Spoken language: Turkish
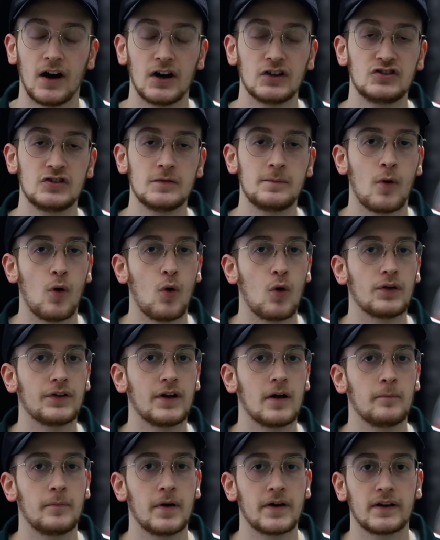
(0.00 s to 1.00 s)
açıp
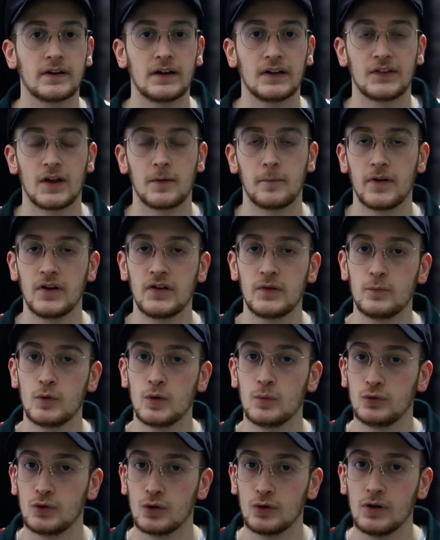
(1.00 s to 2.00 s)
oradan para kazanmanız
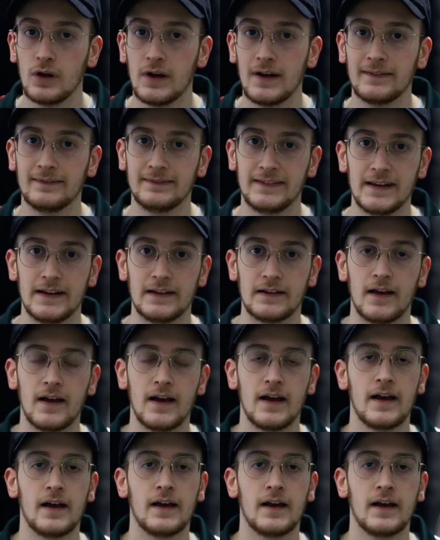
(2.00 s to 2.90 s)
mümkün değil.